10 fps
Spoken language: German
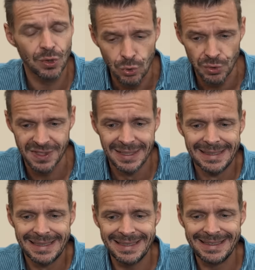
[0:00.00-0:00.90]
Gut,
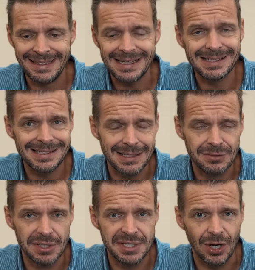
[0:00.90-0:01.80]
äh, das ist
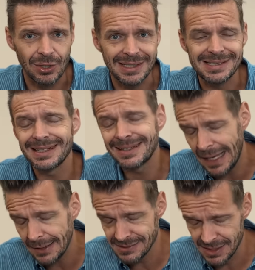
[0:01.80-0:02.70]
natürlich auch das
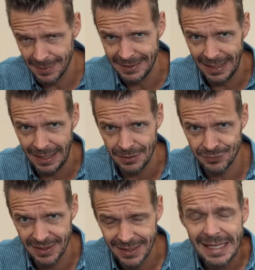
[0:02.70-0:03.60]
Kernthema der
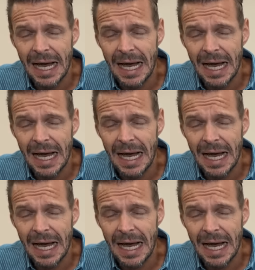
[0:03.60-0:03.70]
AfD.